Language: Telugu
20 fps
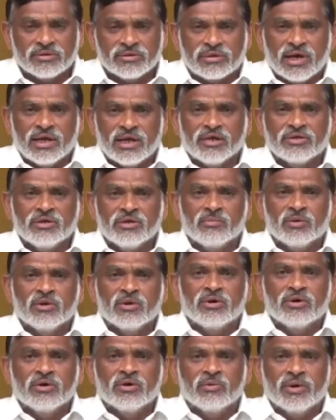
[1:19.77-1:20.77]

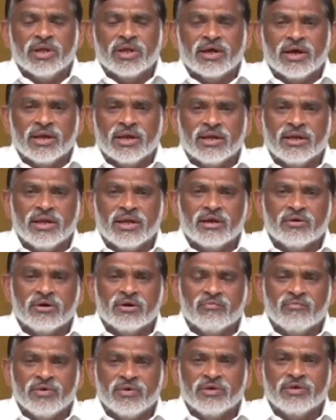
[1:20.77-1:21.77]
స్కాలర్షిప్లు ఇవ్వడం కానీ
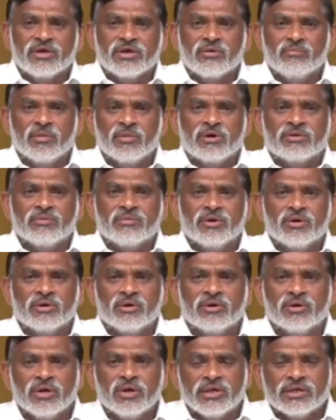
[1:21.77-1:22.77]
లేకుంటే ఫీజు
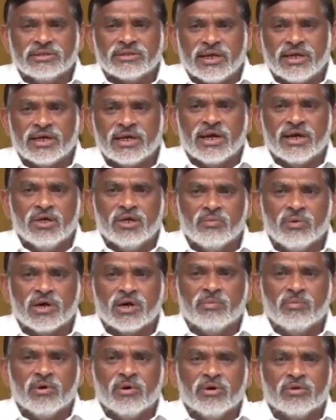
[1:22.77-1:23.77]
రియంబర్స్మెంట్ సరిగా
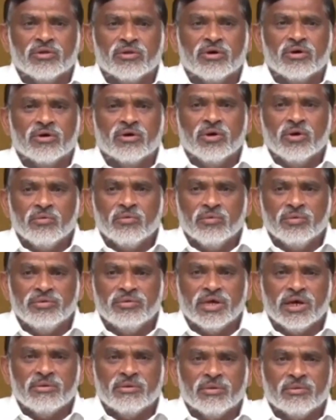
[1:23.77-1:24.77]
ఇవ్వకపోవడంతో
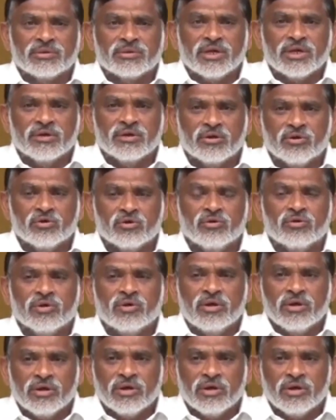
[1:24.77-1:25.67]
విద్యా వ్యవస్థ ఈరోజు